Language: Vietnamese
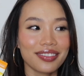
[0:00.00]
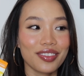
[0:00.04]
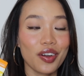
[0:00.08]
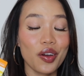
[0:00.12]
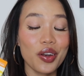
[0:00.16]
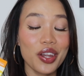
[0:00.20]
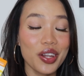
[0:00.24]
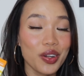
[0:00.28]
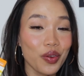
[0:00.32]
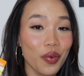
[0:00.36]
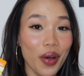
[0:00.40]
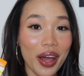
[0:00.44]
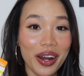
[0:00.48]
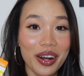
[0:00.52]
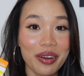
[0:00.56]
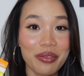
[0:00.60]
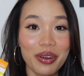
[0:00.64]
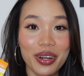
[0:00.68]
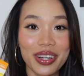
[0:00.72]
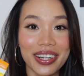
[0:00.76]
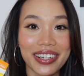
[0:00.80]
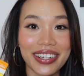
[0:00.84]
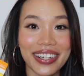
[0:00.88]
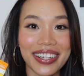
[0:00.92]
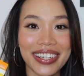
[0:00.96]
Có liên quan nào
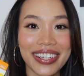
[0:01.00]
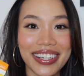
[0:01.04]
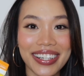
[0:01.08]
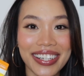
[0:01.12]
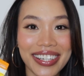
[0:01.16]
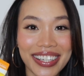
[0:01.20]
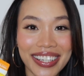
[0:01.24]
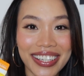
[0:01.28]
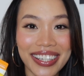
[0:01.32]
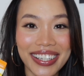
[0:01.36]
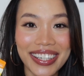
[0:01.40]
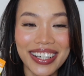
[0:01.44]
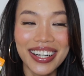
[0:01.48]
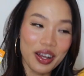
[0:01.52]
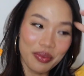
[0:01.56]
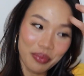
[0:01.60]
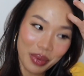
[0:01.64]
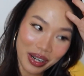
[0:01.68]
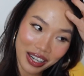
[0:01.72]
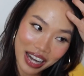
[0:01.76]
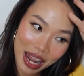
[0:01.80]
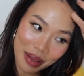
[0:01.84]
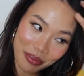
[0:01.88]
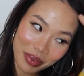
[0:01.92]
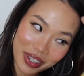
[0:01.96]
mọi người
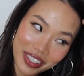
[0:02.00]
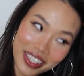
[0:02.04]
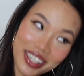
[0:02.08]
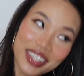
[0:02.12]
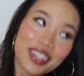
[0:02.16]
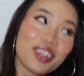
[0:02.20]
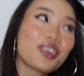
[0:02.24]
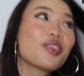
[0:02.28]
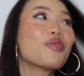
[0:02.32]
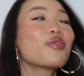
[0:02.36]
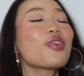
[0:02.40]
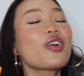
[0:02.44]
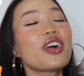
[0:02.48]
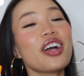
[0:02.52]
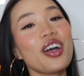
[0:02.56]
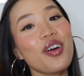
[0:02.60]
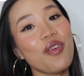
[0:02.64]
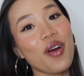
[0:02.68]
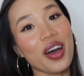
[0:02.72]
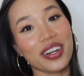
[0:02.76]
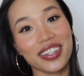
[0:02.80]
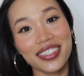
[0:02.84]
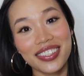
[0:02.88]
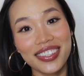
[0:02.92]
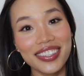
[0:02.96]
Mình làm cái gì nó cũng có kế
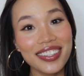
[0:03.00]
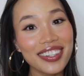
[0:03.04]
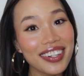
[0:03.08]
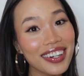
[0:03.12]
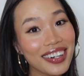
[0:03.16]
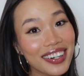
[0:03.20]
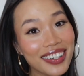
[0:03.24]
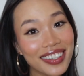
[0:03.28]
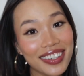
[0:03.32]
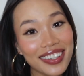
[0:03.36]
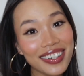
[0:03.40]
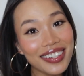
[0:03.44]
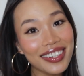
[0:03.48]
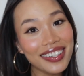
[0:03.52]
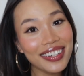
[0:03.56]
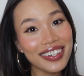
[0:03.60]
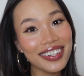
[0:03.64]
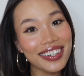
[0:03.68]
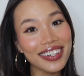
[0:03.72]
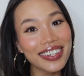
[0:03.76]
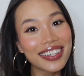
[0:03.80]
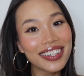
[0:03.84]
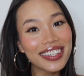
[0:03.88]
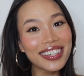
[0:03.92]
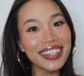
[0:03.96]
hoạch hết trơn
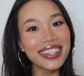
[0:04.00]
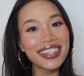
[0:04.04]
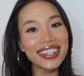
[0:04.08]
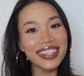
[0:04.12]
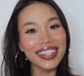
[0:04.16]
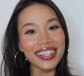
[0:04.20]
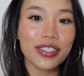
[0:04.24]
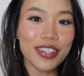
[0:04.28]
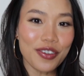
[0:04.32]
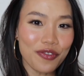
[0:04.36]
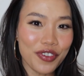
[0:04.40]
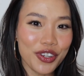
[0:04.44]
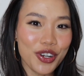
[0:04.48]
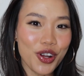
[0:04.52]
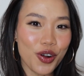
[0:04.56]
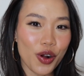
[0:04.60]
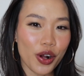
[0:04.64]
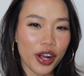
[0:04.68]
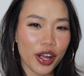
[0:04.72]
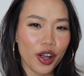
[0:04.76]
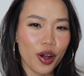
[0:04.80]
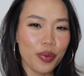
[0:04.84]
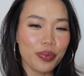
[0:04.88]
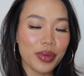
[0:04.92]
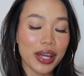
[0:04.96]
Trong video
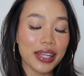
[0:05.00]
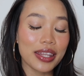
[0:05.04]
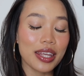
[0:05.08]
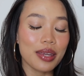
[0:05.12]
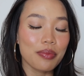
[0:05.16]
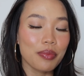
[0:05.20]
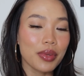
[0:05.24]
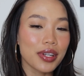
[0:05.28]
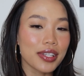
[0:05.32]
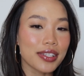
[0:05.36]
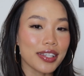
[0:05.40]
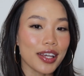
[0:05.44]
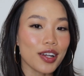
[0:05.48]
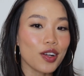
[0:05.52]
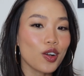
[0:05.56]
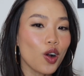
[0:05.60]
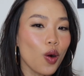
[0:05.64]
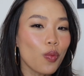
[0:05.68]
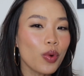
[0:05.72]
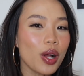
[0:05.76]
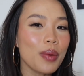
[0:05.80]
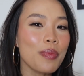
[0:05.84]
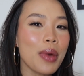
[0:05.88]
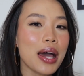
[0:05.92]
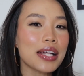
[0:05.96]
ngày hôm nay thì mình sẽ
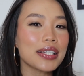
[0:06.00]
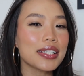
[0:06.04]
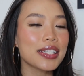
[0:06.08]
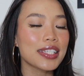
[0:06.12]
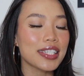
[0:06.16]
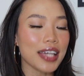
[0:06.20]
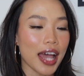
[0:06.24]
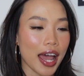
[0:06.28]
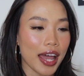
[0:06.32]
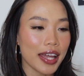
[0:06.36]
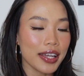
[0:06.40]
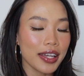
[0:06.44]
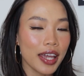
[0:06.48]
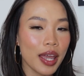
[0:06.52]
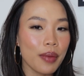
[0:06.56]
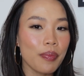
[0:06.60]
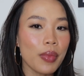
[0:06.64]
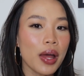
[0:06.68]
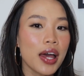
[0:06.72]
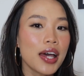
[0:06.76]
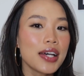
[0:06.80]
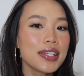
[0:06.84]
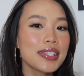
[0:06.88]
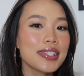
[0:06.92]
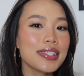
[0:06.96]
cùng các bạn trải nghiệm
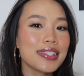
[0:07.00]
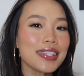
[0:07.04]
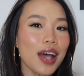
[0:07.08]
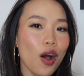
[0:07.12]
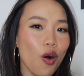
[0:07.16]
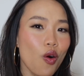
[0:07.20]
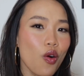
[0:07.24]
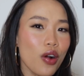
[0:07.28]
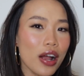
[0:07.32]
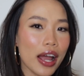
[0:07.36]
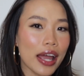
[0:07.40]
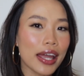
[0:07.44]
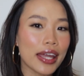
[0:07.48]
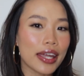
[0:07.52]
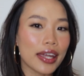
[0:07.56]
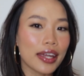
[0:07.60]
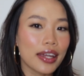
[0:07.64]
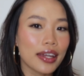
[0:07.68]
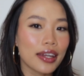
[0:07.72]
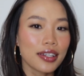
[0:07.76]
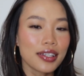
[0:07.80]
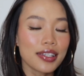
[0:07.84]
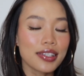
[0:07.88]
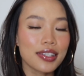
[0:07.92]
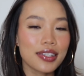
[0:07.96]
6
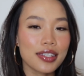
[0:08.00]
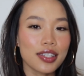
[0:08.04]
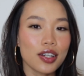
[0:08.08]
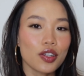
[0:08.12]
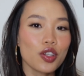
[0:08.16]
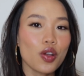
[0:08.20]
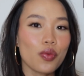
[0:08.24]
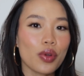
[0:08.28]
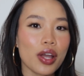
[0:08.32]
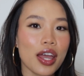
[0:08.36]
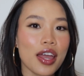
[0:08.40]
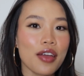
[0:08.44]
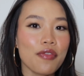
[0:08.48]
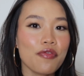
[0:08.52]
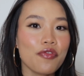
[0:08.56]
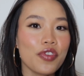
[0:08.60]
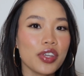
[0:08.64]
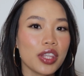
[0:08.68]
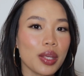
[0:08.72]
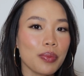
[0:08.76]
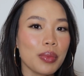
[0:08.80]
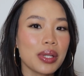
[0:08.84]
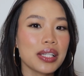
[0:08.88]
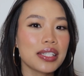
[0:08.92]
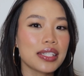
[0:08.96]
ngày sử dụng các em
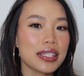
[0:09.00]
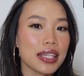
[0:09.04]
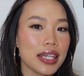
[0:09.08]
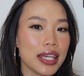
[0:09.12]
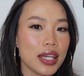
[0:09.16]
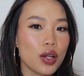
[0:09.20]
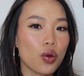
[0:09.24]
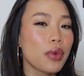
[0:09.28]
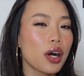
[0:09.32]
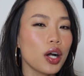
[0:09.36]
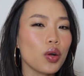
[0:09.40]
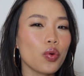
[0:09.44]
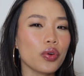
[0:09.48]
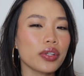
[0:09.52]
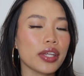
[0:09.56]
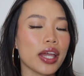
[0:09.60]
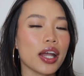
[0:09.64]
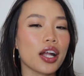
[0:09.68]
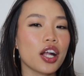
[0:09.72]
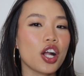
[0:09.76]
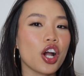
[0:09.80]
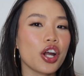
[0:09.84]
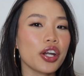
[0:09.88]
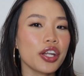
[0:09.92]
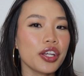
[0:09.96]
vitamin C mới của
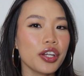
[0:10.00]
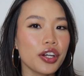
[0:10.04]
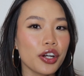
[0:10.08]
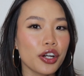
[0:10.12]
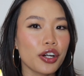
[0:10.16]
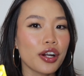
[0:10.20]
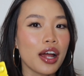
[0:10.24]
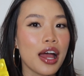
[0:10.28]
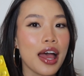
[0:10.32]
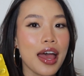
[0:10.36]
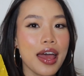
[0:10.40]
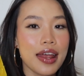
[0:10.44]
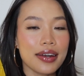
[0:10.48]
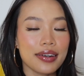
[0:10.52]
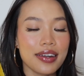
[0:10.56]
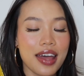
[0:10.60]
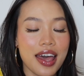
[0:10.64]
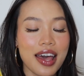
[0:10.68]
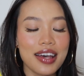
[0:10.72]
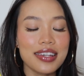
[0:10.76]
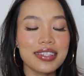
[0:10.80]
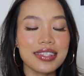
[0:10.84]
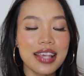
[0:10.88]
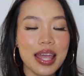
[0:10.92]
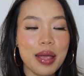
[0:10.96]
nhà Garnier
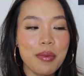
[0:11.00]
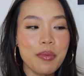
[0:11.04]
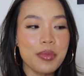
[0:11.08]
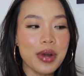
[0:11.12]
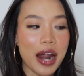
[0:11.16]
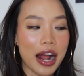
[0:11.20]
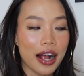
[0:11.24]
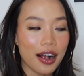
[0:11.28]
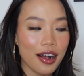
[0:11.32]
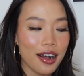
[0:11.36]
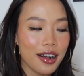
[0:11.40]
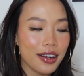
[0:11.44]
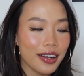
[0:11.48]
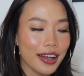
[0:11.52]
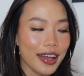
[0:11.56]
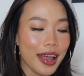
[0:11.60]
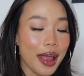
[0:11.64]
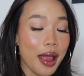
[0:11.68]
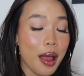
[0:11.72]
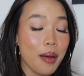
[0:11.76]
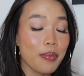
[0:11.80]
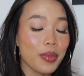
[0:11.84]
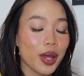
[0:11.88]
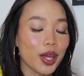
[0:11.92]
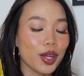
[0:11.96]
để xem rằng các
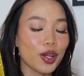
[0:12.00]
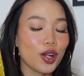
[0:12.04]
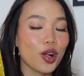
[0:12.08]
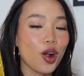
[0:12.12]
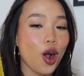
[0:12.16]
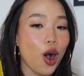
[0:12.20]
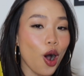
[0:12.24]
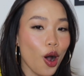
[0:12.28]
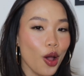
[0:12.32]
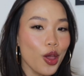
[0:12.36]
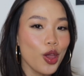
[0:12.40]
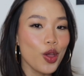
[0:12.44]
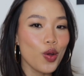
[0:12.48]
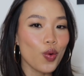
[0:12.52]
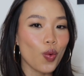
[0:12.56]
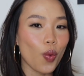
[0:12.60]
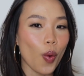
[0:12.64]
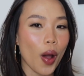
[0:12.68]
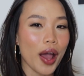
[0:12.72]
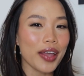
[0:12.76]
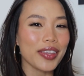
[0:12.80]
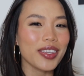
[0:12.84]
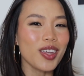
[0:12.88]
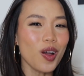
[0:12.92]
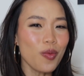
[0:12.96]
em này có hiệu
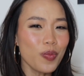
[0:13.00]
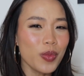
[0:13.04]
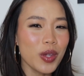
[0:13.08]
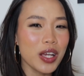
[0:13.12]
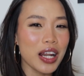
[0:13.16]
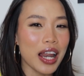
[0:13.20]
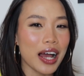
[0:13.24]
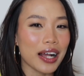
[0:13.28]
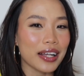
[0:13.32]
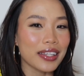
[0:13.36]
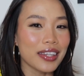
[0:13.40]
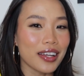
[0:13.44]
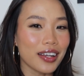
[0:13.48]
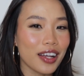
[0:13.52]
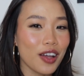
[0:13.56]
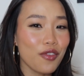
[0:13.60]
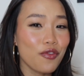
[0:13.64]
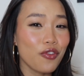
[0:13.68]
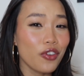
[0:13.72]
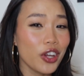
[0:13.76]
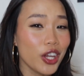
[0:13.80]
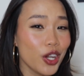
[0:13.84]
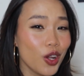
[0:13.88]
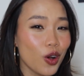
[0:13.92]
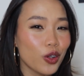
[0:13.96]
quả giống như là những cái
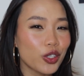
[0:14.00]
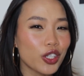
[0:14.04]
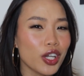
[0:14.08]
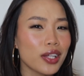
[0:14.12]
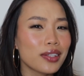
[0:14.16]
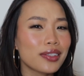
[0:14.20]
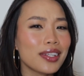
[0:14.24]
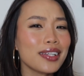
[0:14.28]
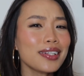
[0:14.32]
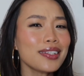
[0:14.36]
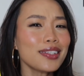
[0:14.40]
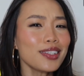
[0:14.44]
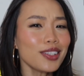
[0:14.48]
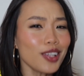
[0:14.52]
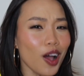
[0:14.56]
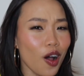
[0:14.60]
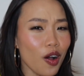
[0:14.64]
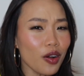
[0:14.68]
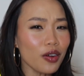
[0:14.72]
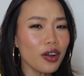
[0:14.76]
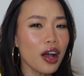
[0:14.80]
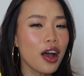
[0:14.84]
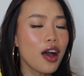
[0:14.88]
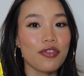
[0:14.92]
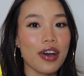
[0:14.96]
video trên
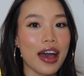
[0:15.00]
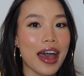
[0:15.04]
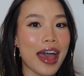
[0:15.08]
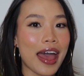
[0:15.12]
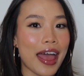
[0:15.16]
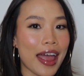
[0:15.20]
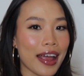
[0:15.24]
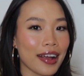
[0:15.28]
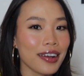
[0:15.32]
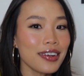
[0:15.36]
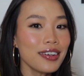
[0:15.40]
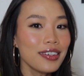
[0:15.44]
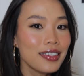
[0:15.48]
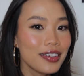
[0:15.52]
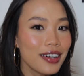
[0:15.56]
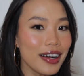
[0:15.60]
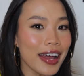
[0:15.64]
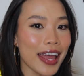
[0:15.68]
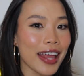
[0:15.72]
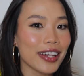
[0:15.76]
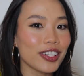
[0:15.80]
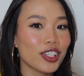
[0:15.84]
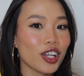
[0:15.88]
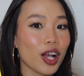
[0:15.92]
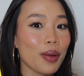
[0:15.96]
TikTok và hãng hứa
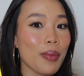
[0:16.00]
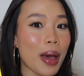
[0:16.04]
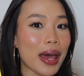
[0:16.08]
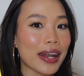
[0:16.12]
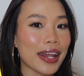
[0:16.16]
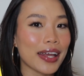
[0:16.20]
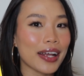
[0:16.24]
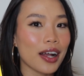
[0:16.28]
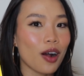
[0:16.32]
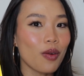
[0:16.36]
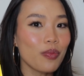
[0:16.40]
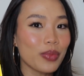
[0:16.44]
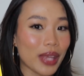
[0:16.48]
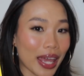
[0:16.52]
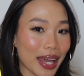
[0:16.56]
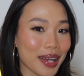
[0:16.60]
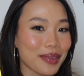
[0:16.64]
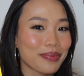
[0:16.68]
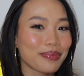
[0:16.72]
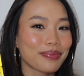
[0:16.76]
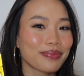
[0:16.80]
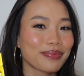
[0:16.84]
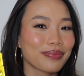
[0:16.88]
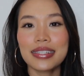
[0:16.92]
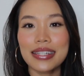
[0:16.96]
hẹn cho các bạn hay không nha.
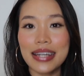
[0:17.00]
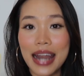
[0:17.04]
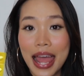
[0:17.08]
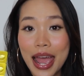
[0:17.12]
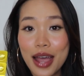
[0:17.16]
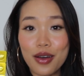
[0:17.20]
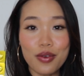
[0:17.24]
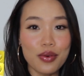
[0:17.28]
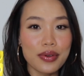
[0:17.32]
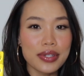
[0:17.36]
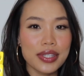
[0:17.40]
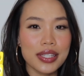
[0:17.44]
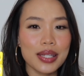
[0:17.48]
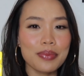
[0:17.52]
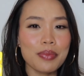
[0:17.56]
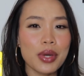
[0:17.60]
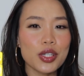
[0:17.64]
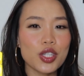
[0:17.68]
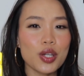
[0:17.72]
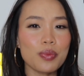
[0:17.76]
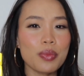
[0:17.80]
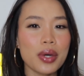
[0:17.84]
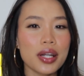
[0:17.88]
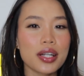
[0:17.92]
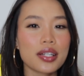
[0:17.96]
Nào, xin mời
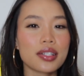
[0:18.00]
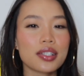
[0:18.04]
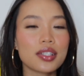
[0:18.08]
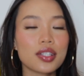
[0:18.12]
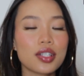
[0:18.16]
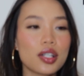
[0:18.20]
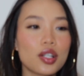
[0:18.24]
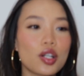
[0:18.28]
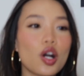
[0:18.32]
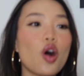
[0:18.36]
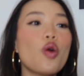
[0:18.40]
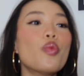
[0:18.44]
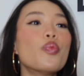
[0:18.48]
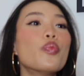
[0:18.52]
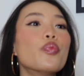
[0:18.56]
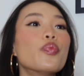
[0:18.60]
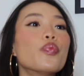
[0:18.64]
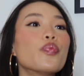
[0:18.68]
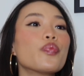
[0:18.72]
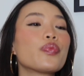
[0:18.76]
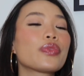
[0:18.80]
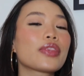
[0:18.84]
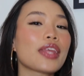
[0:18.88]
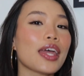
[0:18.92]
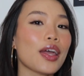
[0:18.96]
chúng mình
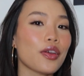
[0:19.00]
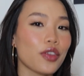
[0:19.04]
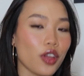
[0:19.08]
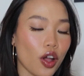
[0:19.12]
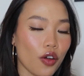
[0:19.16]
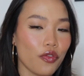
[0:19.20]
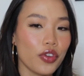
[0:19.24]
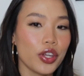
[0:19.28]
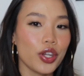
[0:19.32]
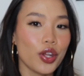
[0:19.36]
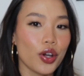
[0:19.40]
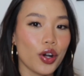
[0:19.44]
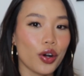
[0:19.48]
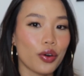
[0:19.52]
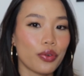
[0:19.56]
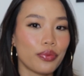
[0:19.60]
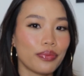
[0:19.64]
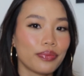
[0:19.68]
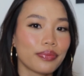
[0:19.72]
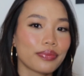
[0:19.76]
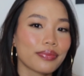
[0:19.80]
cùng theo dõi video.